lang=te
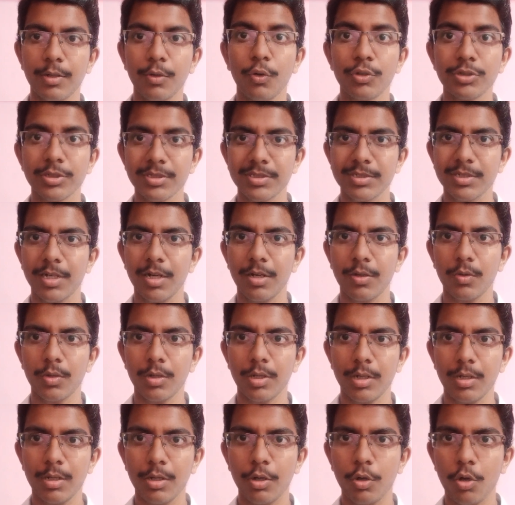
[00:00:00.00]
క్వశ్చన్స్
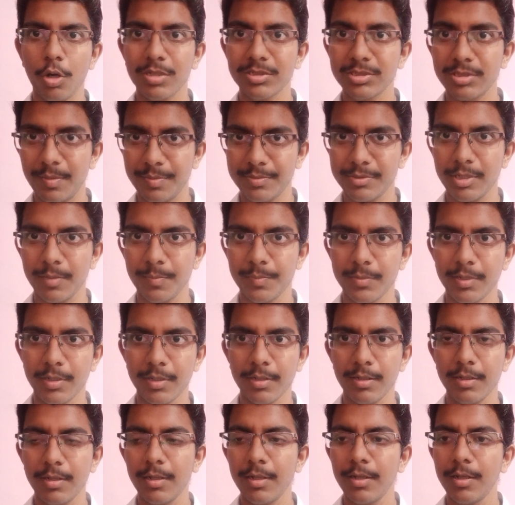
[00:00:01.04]
కాకుండా కాన్సెప్ట్స్ చెప్తా
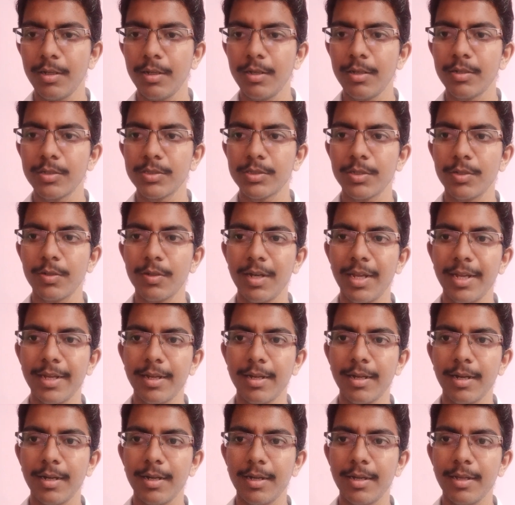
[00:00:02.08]
సో
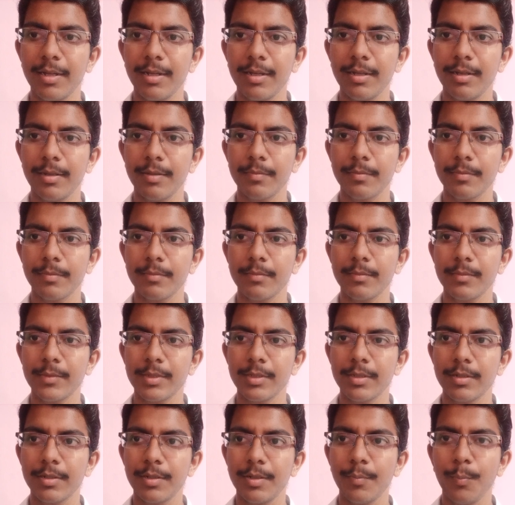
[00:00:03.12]
లైక్ అంటే
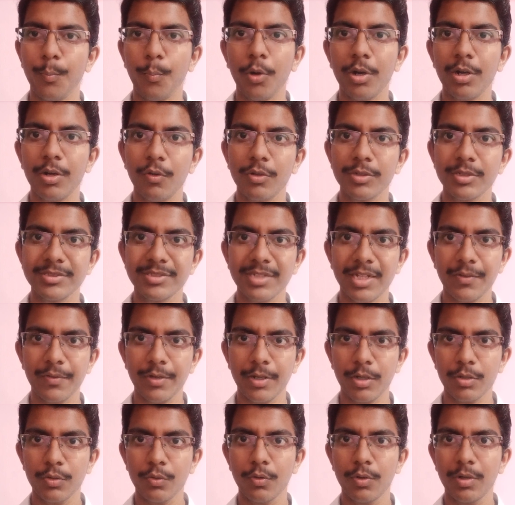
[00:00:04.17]
ఇంపార్టెంట్ క్వశ్చన్స్
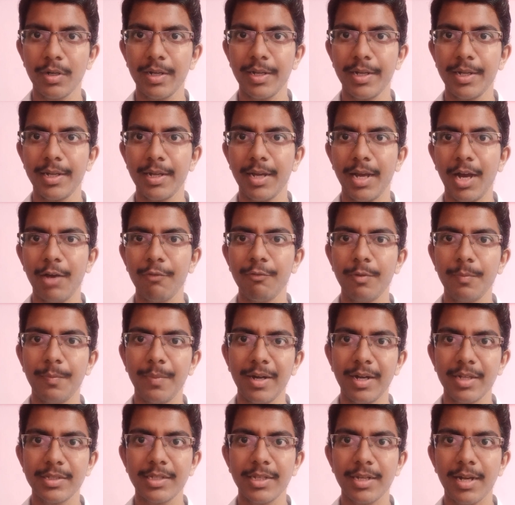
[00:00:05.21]
చదివారు అనుకోండి అవి
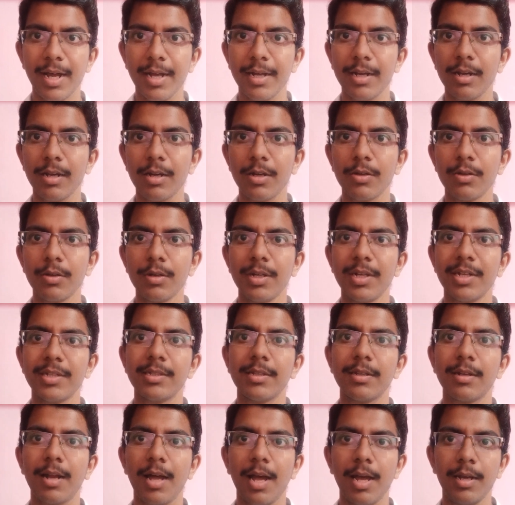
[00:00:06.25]
పడితే రాయగలరు
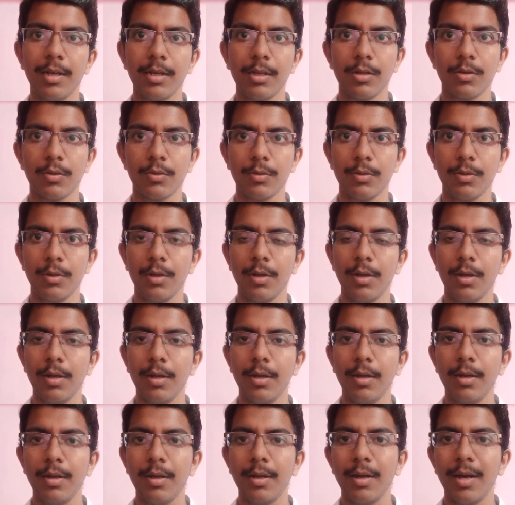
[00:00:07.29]
లేదా రాయలేరు
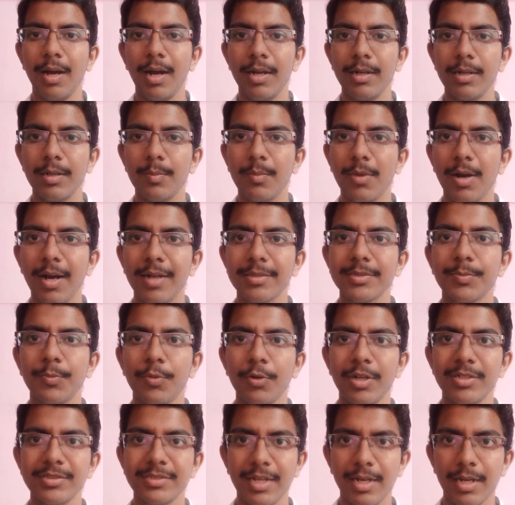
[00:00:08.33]
అంటే మార్క్స్
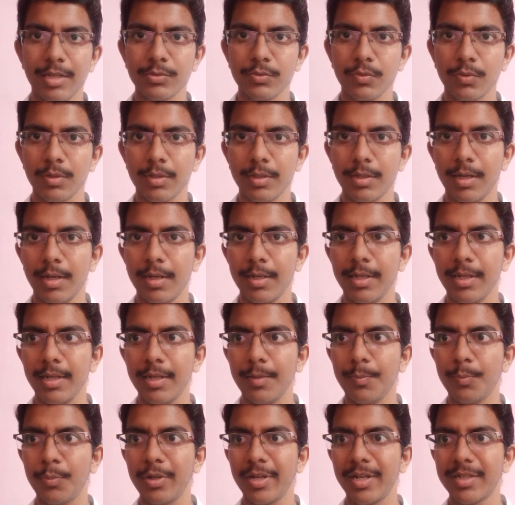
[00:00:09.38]
పోయే ఛాన్స్ ఉంది అంటే
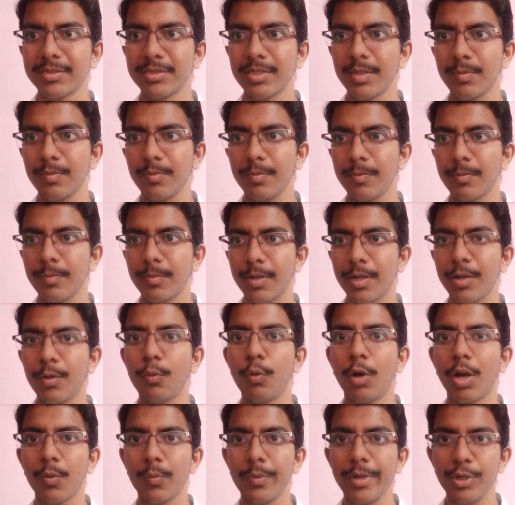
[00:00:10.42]
ఇప్పుడు ఎగ్జామ్ ఇంకా
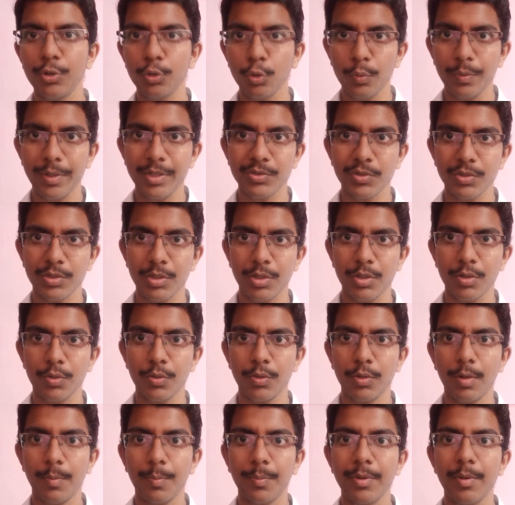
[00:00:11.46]
వన్ వీక్ టూ వీక్స్
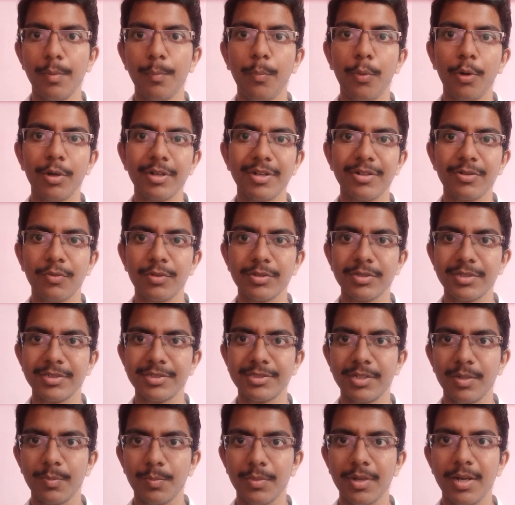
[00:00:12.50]
ఉందనుకో అప్పుడు ఇంపార్టెంట్ క్వశ్చన్స్
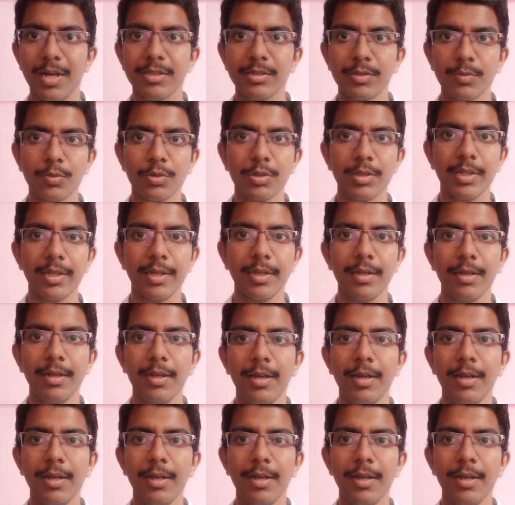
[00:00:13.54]
చెప్పినా అర్థం ఉంది